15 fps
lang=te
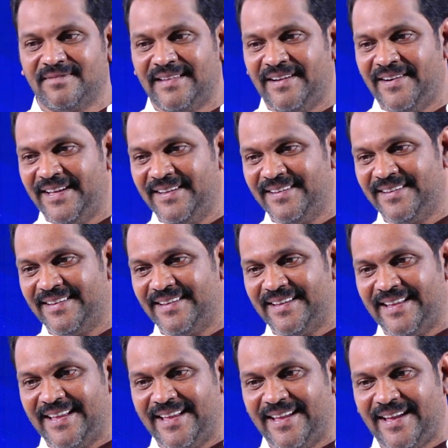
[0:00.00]
ఏమండి
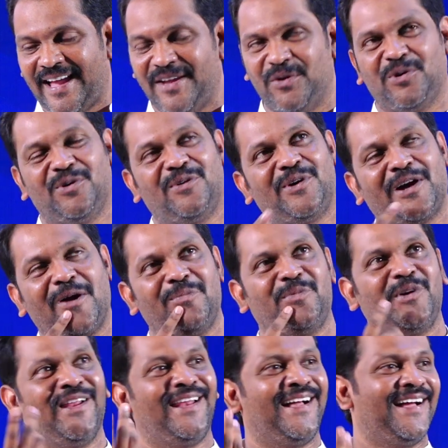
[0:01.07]
అయ్యో
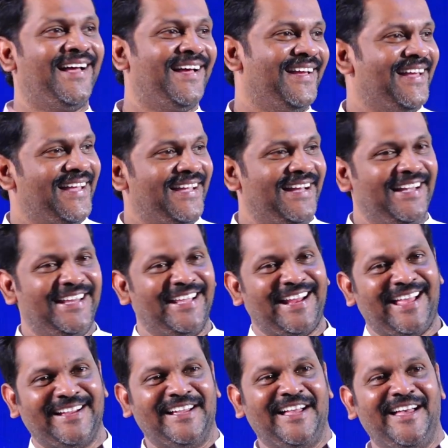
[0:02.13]
ఒకప్పుడు ఇలాగా ఇంటికి
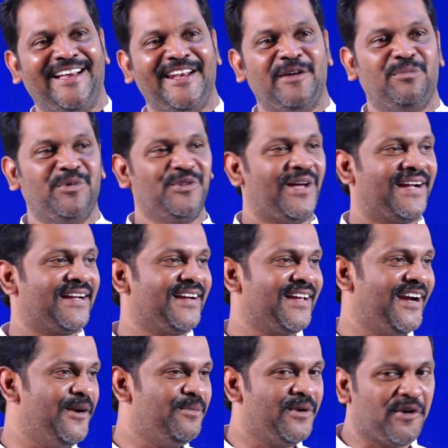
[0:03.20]
రాగానే ముందు
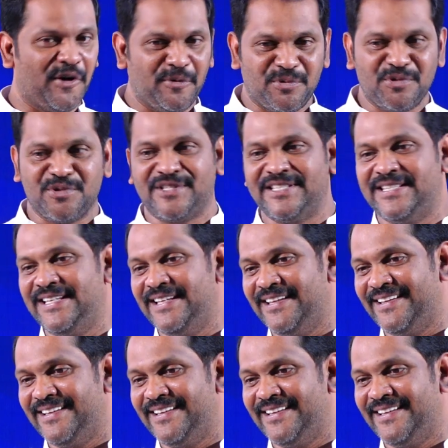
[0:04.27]
అక్కకలాడిపోయి కడుపు చూసేది